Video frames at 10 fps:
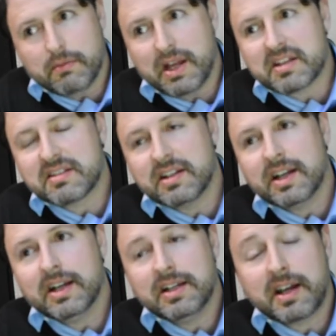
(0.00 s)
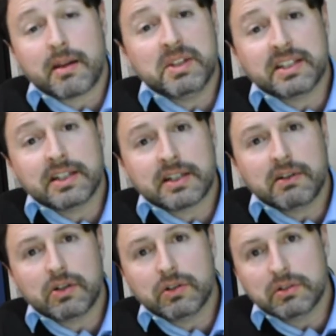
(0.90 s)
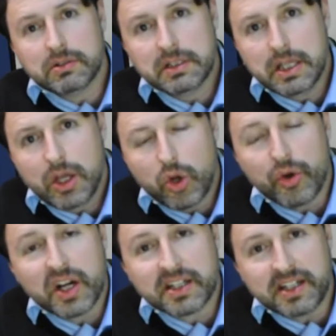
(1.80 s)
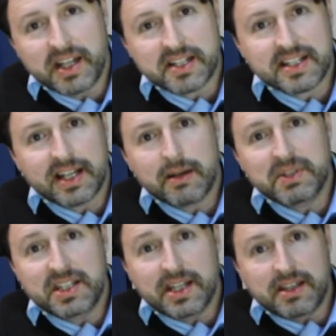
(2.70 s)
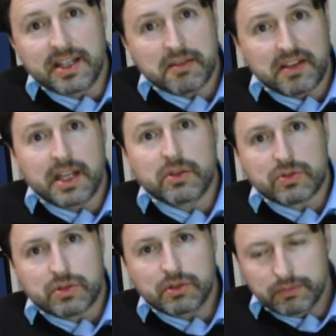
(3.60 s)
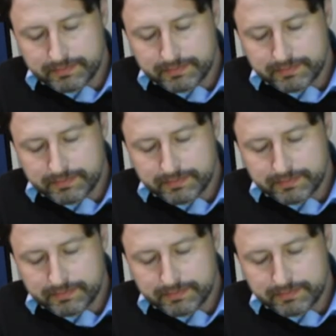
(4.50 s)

Max era la herramienta de trabajo con el que tenía que sacar mi día a día hace años, ¿no?